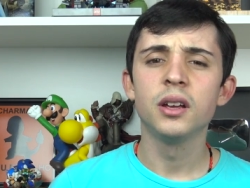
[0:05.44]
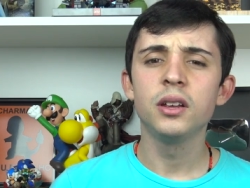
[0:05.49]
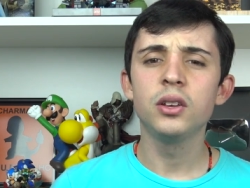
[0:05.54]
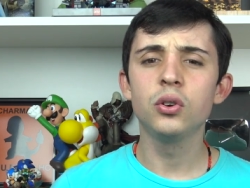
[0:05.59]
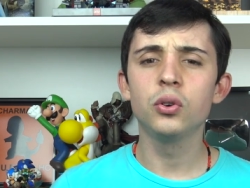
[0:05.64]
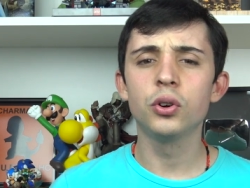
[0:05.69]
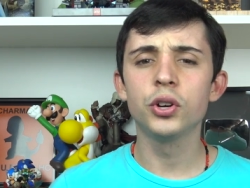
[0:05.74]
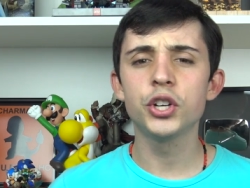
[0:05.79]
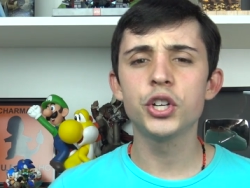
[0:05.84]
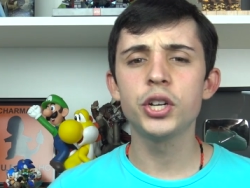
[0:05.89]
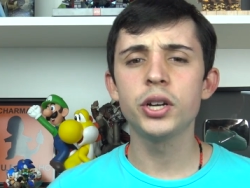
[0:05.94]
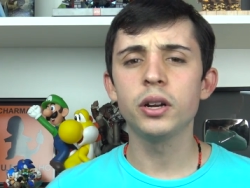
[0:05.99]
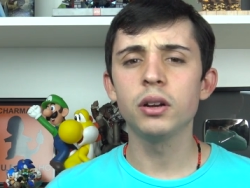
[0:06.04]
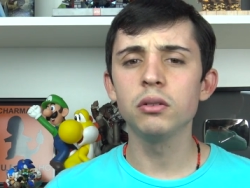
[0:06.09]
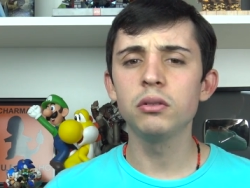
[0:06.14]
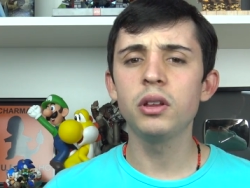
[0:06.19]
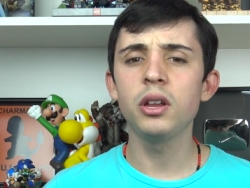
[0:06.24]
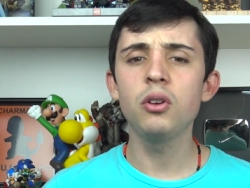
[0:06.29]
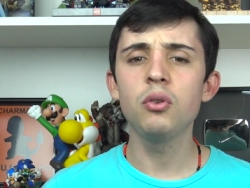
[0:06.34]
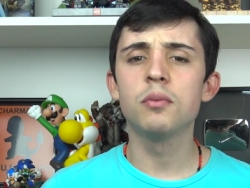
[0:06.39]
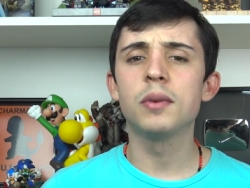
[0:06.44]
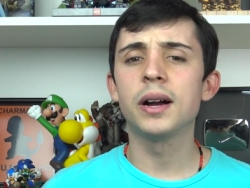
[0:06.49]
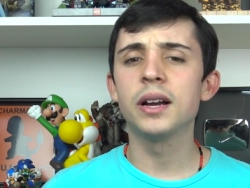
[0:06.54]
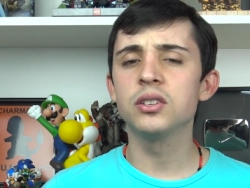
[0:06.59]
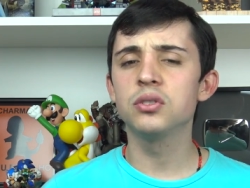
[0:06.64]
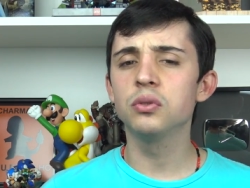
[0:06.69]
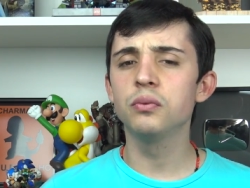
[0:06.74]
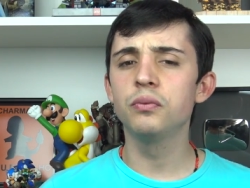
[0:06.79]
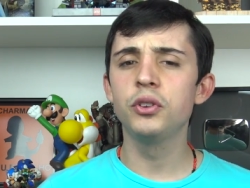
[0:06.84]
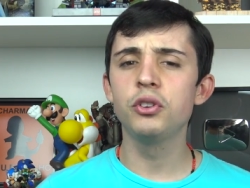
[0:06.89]
e hoje eu tenho
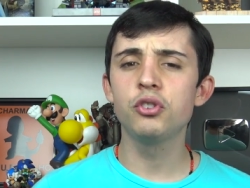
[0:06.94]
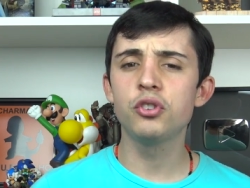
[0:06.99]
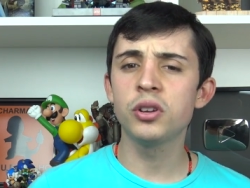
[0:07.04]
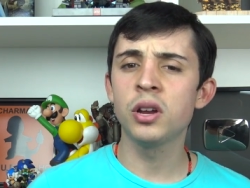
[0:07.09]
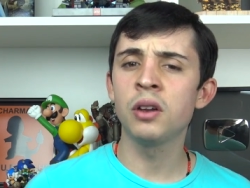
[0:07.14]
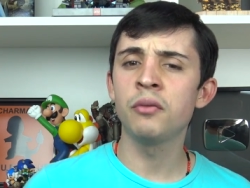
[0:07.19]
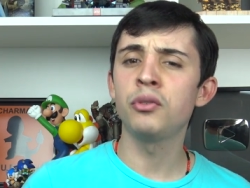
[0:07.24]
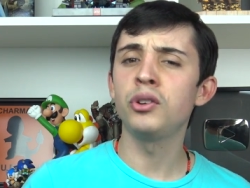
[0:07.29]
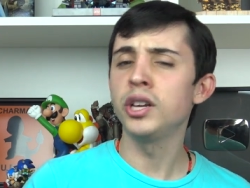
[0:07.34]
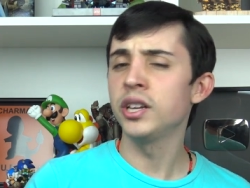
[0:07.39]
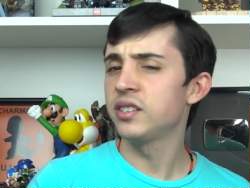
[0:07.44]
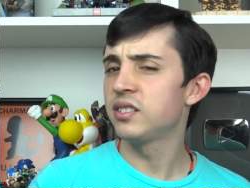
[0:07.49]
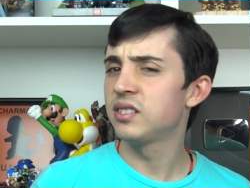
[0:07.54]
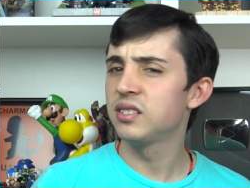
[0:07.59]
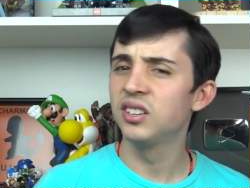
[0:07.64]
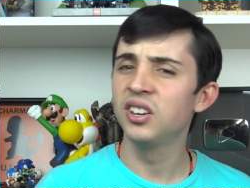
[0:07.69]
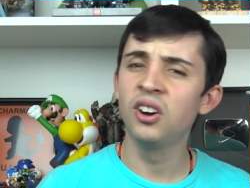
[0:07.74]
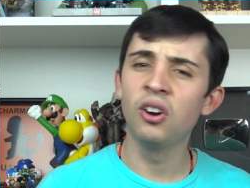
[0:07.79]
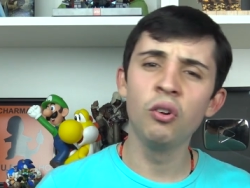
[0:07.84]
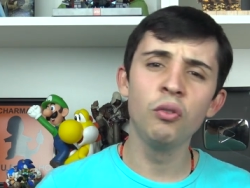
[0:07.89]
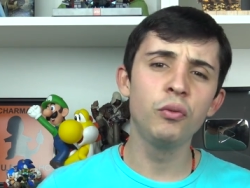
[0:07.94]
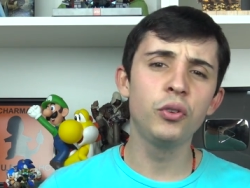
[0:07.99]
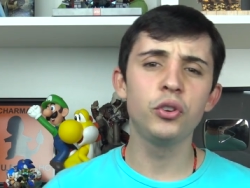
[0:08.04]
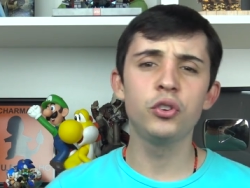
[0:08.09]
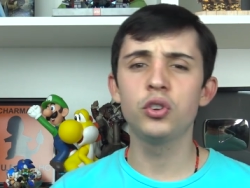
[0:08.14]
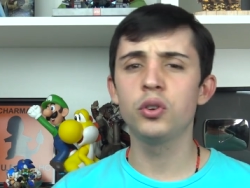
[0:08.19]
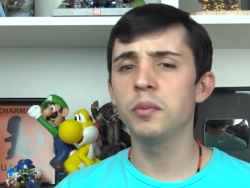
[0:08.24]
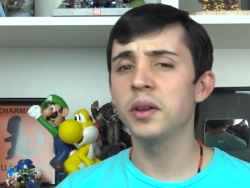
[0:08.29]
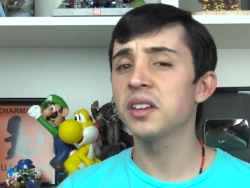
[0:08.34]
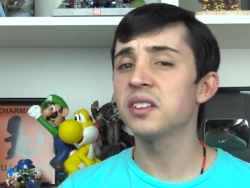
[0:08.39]
mais um vídeo de reflexão, um
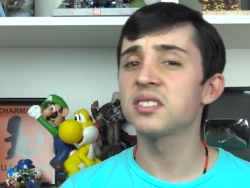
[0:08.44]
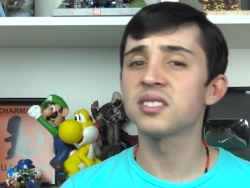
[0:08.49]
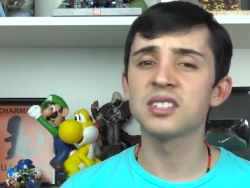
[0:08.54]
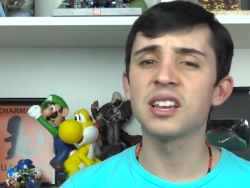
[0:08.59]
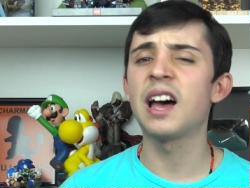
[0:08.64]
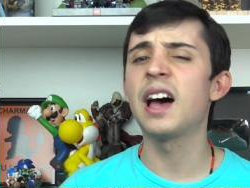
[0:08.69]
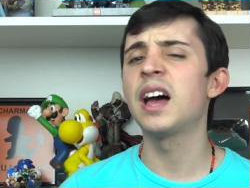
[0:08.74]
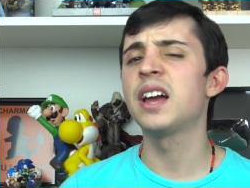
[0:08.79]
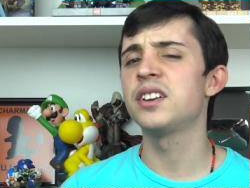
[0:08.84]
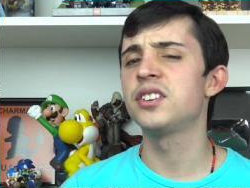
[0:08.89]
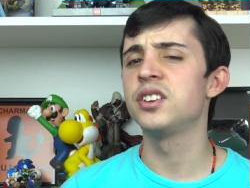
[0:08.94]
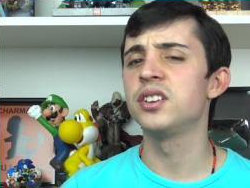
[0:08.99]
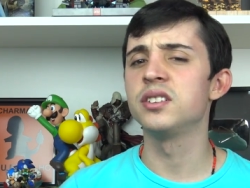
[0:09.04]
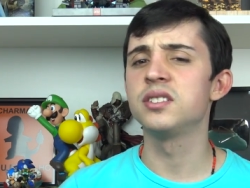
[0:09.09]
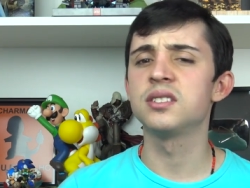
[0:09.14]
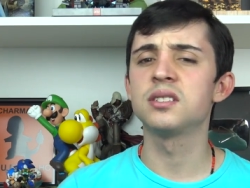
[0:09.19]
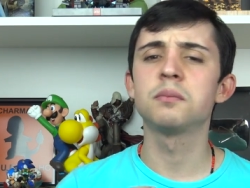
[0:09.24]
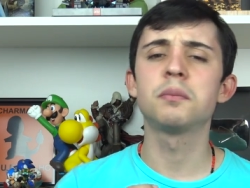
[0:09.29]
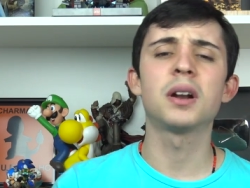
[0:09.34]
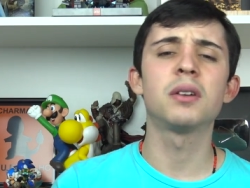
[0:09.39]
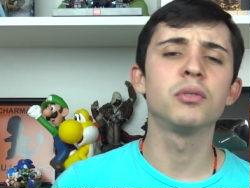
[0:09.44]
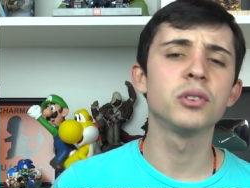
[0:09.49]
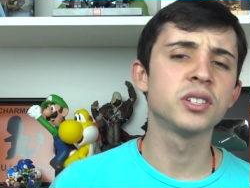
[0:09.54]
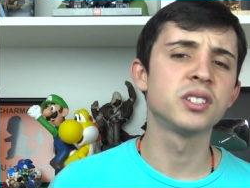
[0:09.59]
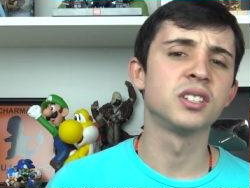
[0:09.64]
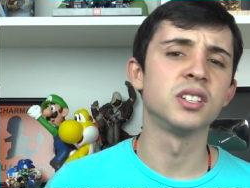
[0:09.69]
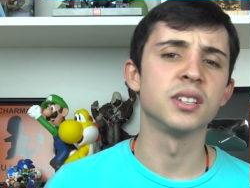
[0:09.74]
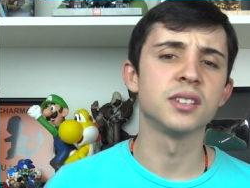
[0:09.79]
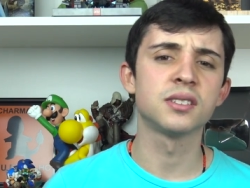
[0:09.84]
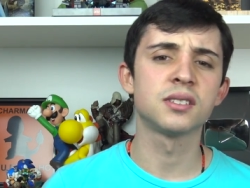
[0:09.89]
vídeo de mensagens para
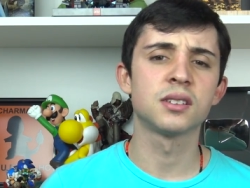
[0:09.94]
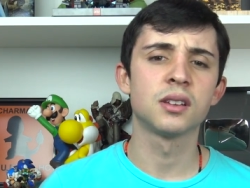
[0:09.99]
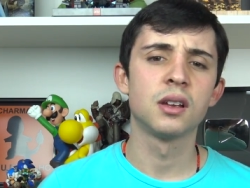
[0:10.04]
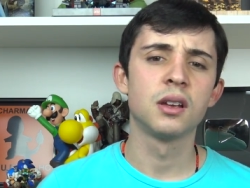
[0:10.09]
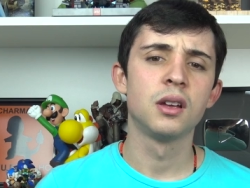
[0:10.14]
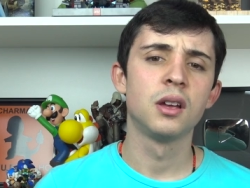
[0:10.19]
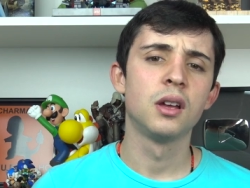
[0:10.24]
vocês.